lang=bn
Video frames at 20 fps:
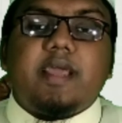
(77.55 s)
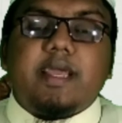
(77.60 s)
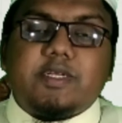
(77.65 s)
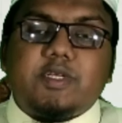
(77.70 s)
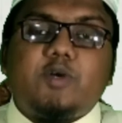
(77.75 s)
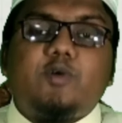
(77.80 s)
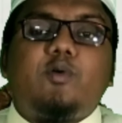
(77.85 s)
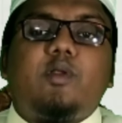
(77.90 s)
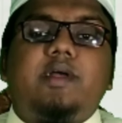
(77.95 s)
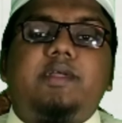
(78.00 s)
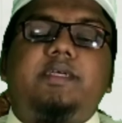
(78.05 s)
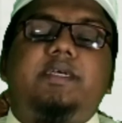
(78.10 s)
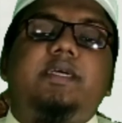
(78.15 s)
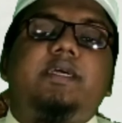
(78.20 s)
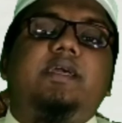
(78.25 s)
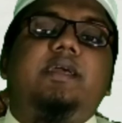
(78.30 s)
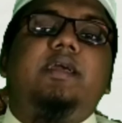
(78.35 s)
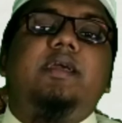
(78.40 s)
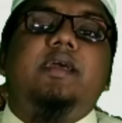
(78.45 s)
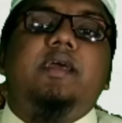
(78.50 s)
এসব কোরআন
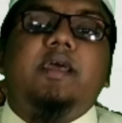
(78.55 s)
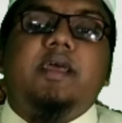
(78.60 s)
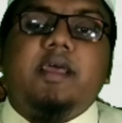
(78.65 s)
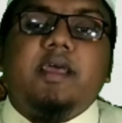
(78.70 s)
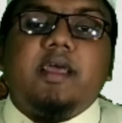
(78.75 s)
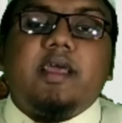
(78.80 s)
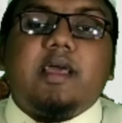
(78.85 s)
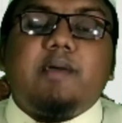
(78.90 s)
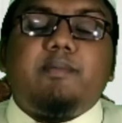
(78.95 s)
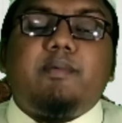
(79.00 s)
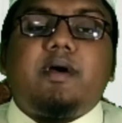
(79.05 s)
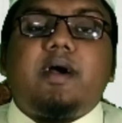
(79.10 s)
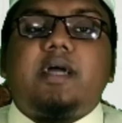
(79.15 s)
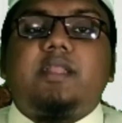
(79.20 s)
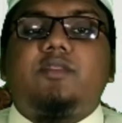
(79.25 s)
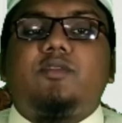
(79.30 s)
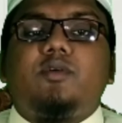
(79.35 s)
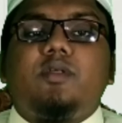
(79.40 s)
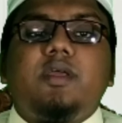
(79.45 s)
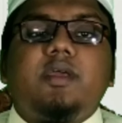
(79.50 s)
শিখি এবং
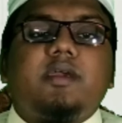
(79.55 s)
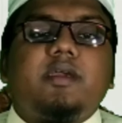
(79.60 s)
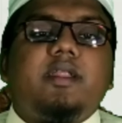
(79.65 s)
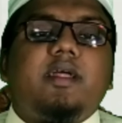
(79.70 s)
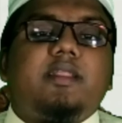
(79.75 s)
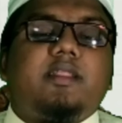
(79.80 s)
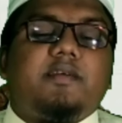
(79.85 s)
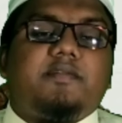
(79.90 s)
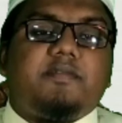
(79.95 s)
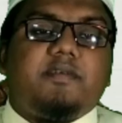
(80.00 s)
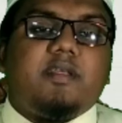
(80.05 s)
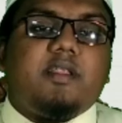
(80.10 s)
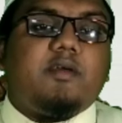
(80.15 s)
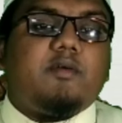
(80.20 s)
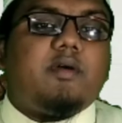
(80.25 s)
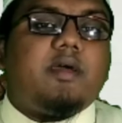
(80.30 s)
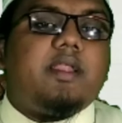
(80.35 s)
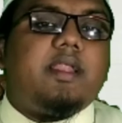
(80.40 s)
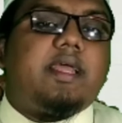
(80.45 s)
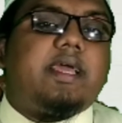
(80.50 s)
আত্মরিক ইলা তাফসিল
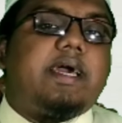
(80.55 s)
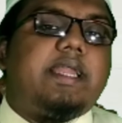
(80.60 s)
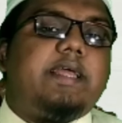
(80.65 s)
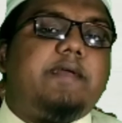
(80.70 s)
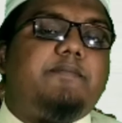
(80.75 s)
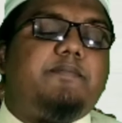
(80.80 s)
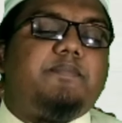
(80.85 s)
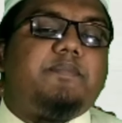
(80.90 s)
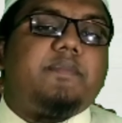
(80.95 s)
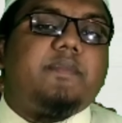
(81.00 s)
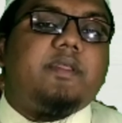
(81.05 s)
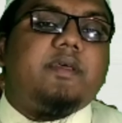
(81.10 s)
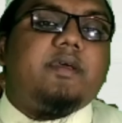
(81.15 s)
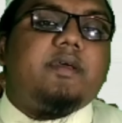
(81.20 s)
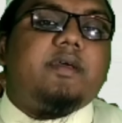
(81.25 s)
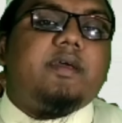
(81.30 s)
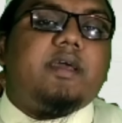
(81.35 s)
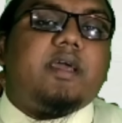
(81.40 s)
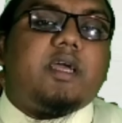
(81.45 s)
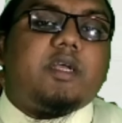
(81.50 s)
কোরআন করিম
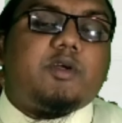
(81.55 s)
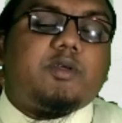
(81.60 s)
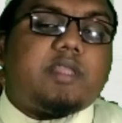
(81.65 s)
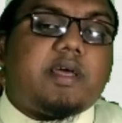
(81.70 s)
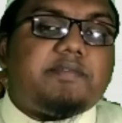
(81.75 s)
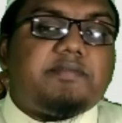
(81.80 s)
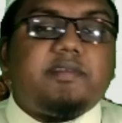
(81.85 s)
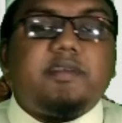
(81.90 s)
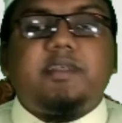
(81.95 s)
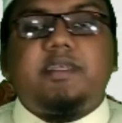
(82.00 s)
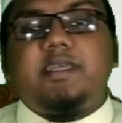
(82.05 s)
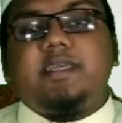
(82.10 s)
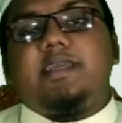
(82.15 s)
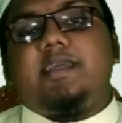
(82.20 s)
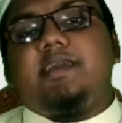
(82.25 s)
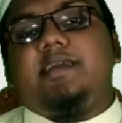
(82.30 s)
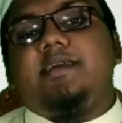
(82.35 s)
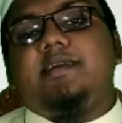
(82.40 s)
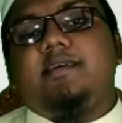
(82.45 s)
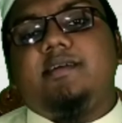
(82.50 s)
এসব তাফসির শিখি